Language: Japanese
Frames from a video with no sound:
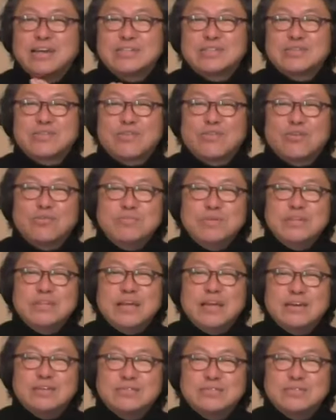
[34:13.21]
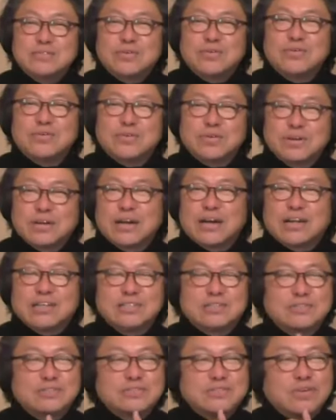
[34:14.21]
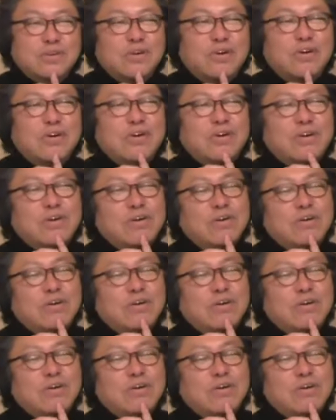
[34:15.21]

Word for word: それを見ている層からすると。